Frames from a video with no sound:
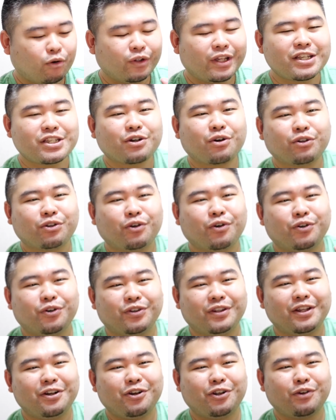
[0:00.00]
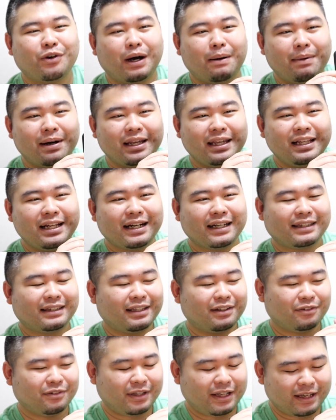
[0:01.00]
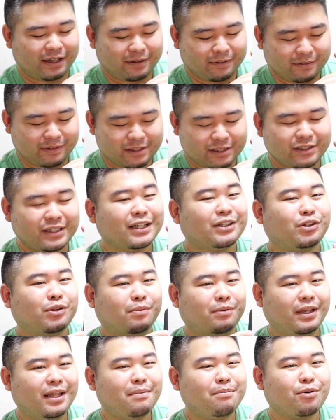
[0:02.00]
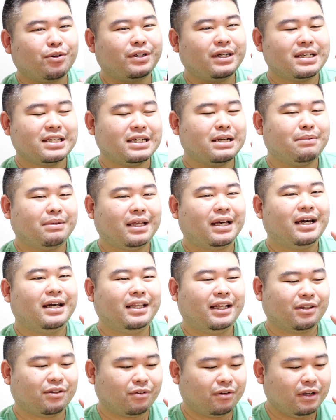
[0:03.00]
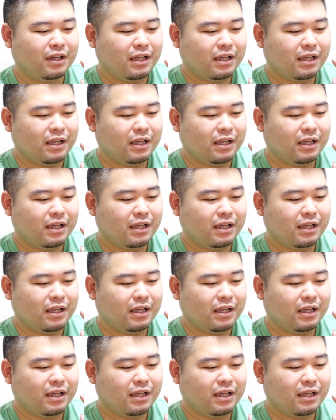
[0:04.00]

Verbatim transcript: 同じことを言ってる人はあまりいなかったので、少なくともね、僕が調べた範囲だと、